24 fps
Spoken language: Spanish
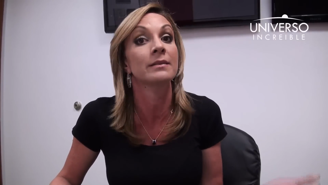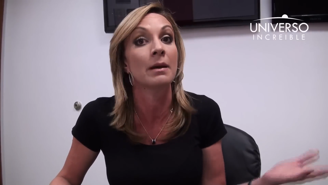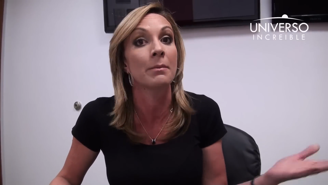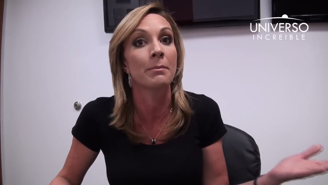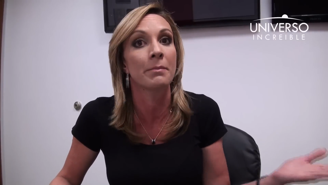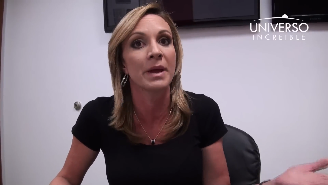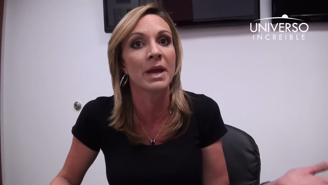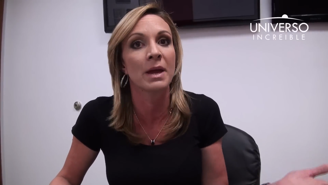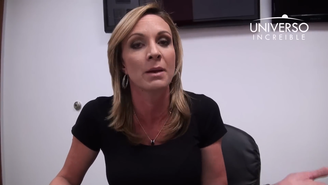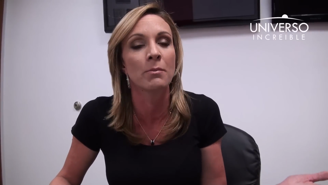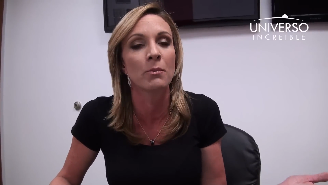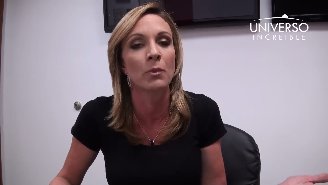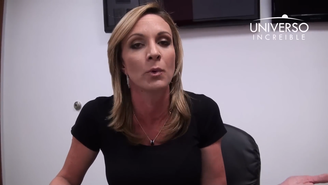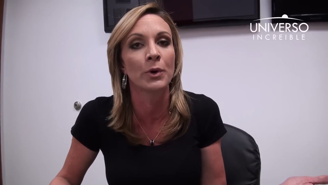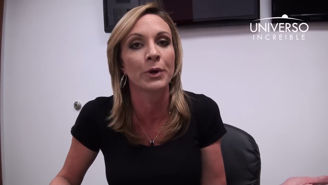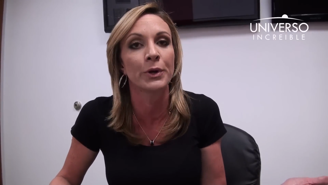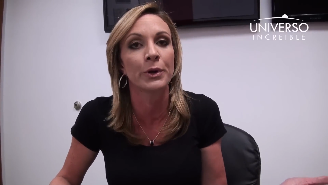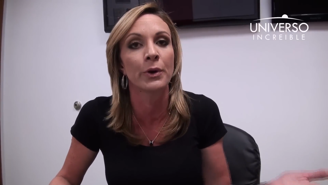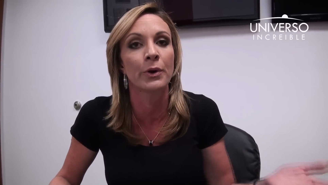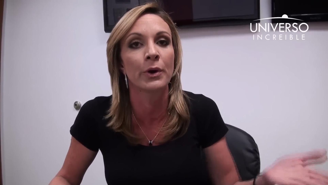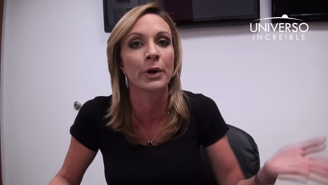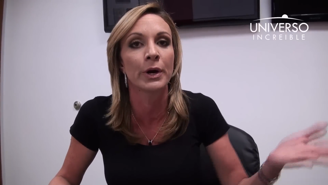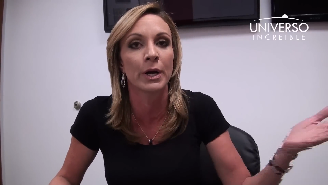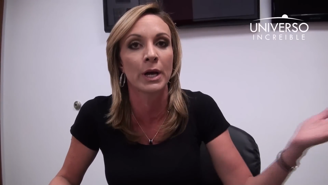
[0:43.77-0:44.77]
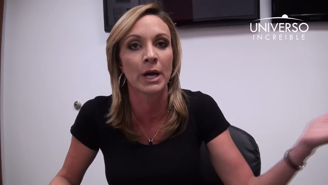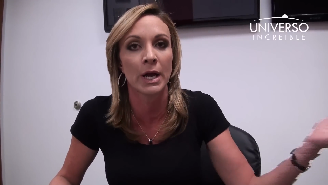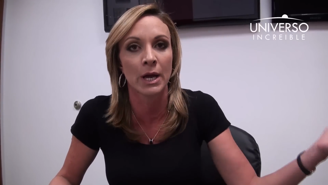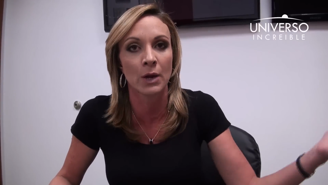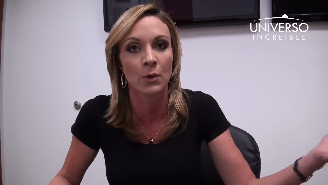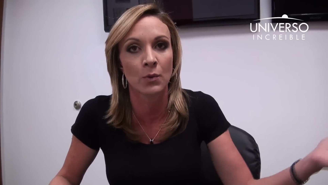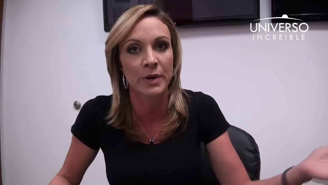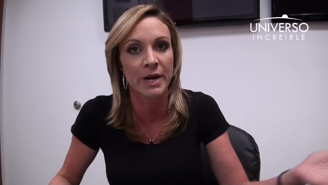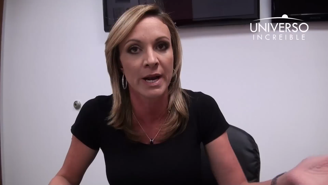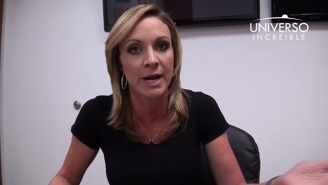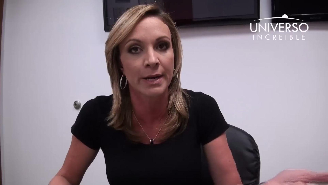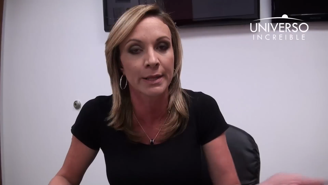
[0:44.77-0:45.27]
también murió e,
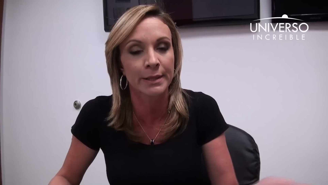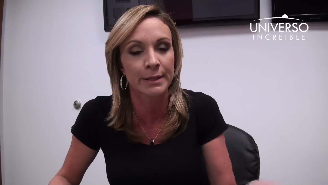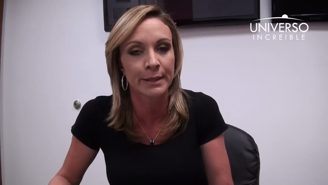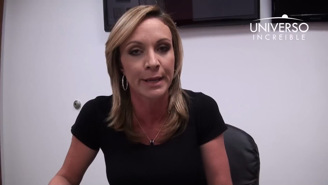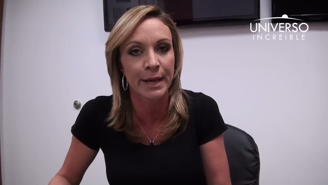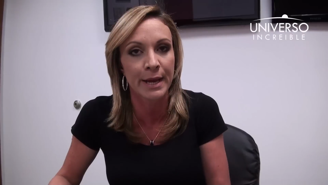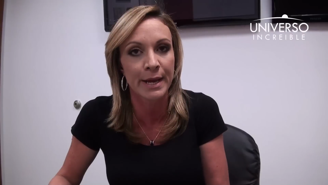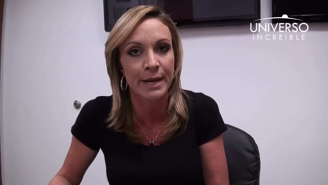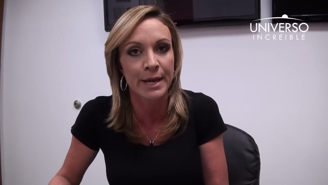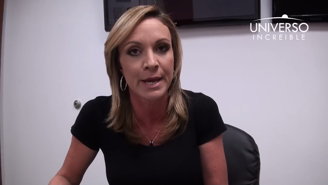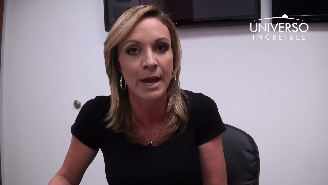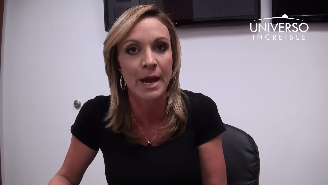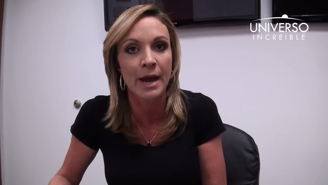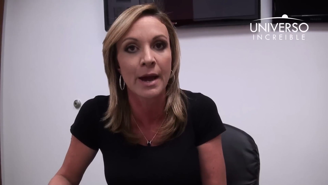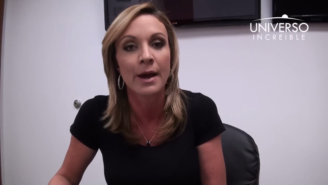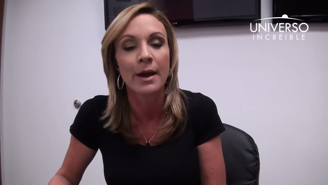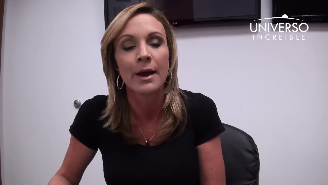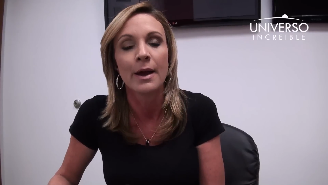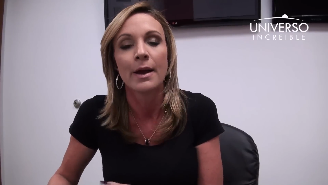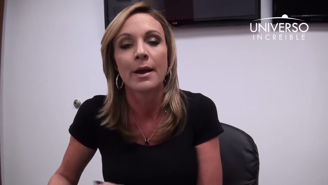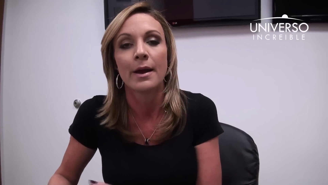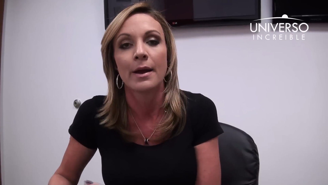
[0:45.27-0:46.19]
en una arteria